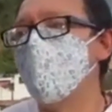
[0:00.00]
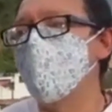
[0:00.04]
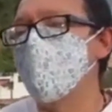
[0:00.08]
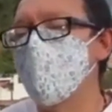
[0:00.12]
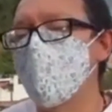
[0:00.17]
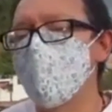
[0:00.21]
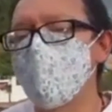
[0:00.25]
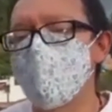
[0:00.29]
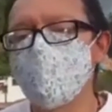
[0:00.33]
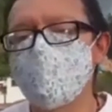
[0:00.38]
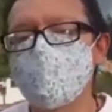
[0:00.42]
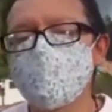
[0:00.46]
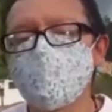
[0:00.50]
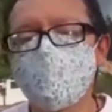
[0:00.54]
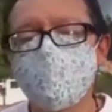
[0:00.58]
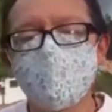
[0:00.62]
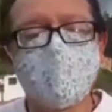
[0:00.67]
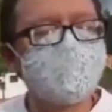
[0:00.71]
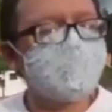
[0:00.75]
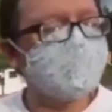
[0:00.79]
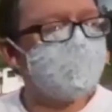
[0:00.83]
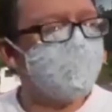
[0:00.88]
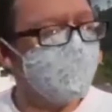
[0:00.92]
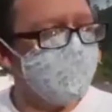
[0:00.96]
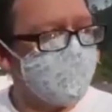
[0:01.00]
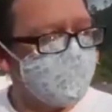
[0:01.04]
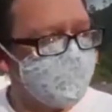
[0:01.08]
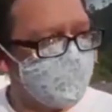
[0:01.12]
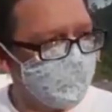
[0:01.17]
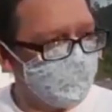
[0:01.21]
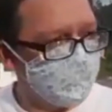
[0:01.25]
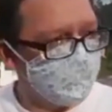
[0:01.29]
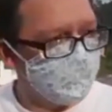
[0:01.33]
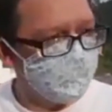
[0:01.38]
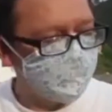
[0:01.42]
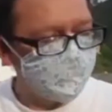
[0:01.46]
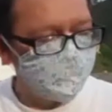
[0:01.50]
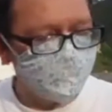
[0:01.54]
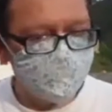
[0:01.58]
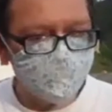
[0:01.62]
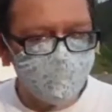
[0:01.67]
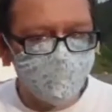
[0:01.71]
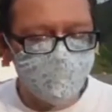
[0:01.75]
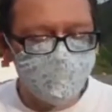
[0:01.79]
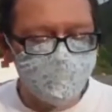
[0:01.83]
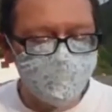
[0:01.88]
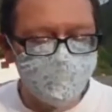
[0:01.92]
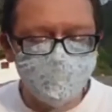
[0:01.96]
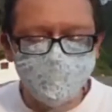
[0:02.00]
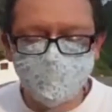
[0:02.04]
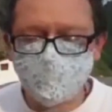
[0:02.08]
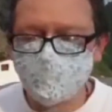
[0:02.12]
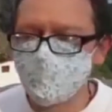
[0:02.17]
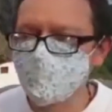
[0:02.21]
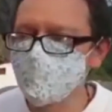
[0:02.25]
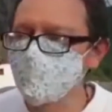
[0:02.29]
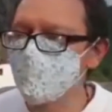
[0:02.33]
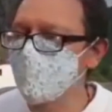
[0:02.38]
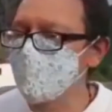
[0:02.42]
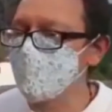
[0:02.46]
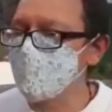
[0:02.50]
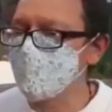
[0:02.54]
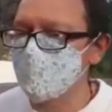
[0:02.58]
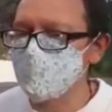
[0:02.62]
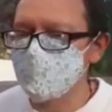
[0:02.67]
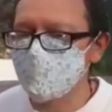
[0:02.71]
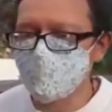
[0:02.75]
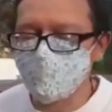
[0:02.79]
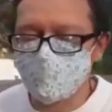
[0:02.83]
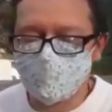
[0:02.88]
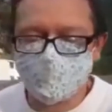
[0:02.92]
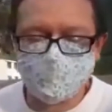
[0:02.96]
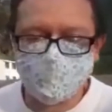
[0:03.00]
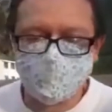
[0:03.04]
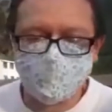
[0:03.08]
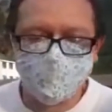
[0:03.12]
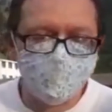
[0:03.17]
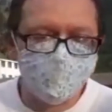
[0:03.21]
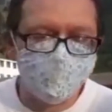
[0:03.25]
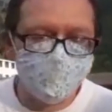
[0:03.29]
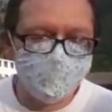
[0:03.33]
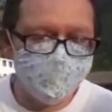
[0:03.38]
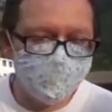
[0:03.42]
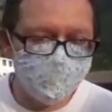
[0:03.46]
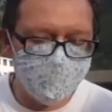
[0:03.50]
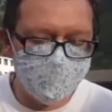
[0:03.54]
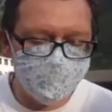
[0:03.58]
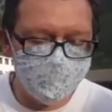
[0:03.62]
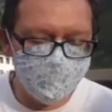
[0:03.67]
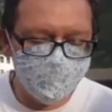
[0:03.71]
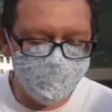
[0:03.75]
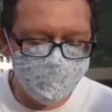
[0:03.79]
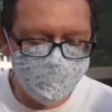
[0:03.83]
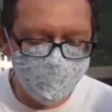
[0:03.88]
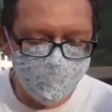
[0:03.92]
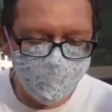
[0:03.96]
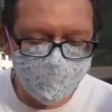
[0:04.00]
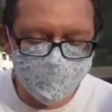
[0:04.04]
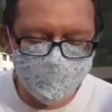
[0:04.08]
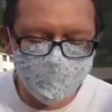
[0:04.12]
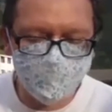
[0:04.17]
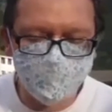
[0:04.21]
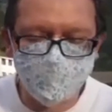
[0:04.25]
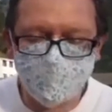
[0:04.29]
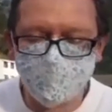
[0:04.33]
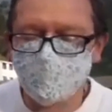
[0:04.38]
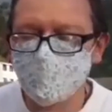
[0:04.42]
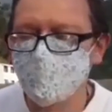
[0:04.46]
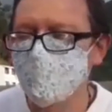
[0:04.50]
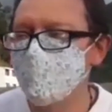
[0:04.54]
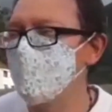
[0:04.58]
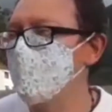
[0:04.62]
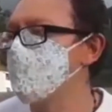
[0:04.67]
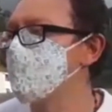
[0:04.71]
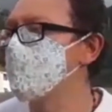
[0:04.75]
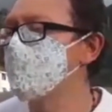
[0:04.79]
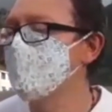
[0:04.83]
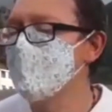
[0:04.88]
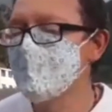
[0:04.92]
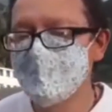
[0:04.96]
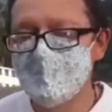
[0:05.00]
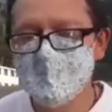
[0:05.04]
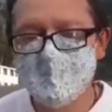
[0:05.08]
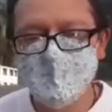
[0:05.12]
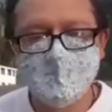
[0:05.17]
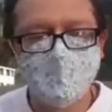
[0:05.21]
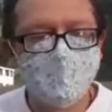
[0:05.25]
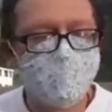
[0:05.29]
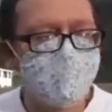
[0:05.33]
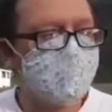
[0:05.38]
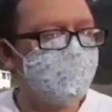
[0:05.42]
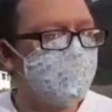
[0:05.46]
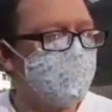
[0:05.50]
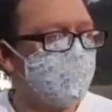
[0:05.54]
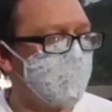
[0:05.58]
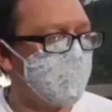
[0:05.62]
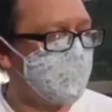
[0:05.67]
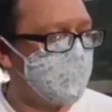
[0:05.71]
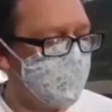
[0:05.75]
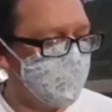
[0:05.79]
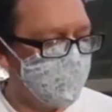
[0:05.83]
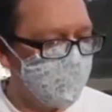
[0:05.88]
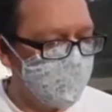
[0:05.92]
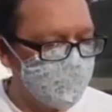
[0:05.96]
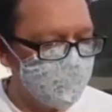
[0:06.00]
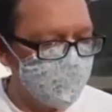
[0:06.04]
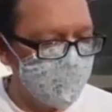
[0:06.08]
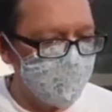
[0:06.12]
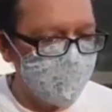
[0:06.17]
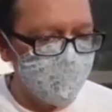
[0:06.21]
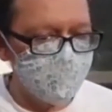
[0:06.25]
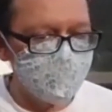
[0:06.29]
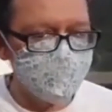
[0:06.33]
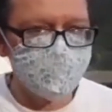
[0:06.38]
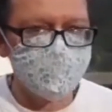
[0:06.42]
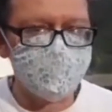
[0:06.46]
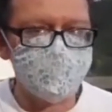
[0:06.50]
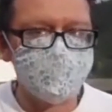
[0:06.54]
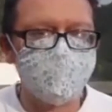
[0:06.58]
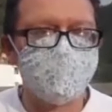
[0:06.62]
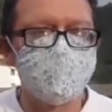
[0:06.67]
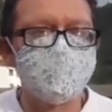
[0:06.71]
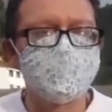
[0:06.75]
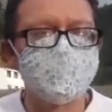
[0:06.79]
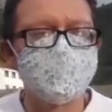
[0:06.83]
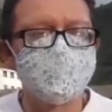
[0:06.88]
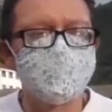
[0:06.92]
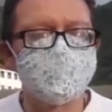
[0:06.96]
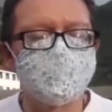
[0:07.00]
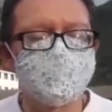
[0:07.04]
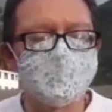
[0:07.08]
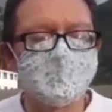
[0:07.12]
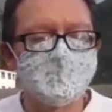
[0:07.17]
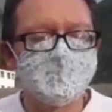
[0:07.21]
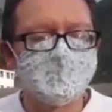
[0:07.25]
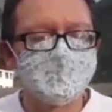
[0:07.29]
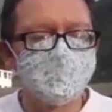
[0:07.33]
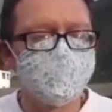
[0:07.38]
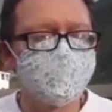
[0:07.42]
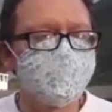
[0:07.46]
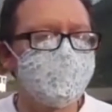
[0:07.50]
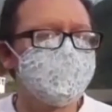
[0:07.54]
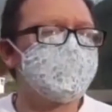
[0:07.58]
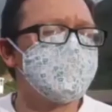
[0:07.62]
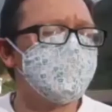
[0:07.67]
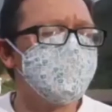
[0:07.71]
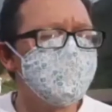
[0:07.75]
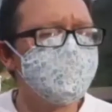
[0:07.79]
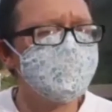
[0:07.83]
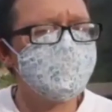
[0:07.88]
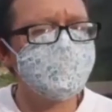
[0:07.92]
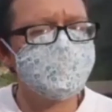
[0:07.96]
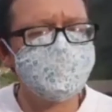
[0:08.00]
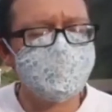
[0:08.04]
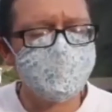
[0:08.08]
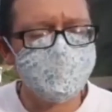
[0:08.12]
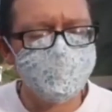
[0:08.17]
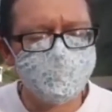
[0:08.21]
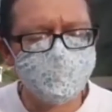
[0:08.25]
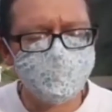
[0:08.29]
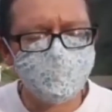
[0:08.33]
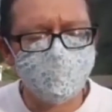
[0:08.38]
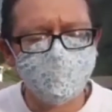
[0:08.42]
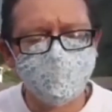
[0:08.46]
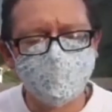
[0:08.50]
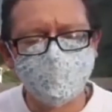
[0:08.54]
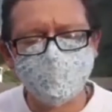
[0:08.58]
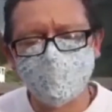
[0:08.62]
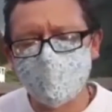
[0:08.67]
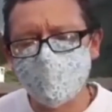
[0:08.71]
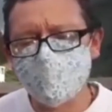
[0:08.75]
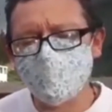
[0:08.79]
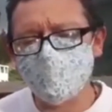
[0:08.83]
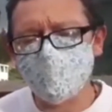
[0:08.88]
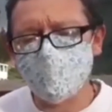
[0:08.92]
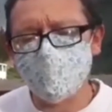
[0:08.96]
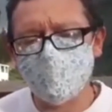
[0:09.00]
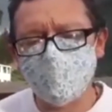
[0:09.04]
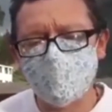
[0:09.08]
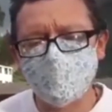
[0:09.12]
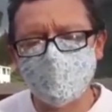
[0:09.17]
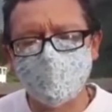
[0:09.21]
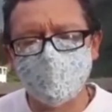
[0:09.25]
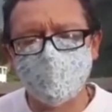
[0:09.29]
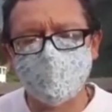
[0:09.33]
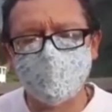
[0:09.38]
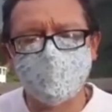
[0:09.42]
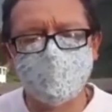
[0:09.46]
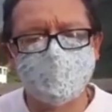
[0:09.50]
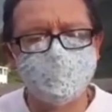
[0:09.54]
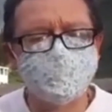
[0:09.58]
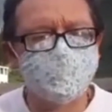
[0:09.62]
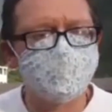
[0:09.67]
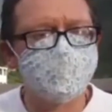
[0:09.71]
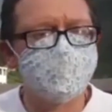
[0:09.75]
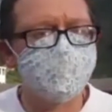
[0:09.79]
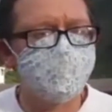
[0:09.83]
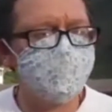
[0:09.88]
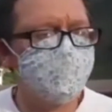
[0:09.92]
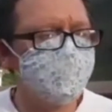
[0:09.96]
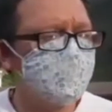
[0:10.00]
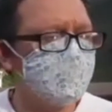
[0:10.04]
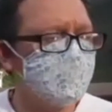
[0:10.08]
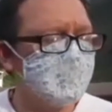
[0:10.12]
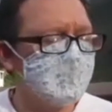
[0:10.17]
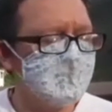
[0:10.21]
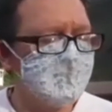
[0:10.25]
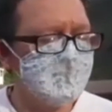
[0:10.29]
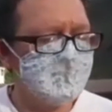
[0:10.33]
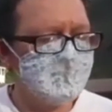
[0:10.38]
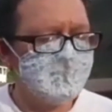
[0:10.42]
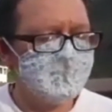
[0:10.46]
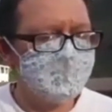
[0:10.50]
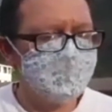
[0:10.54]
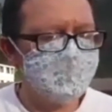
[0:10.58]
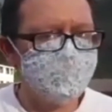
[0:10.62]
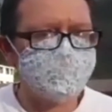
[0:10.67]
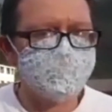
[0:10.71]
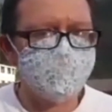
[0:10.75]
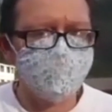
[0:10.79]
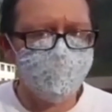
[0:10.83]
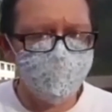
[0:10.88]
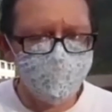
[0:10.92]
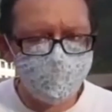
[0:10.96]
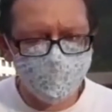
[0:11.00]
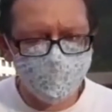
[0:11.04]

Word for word: como un lugar de paso, como un supuesto lugar de paso, porque se puede llamar un supuesto lugar de paso para migrantes venezolanos en los cuales se les, supuestamente se les iba a brindar ayuda humanitaria en el sentido de salud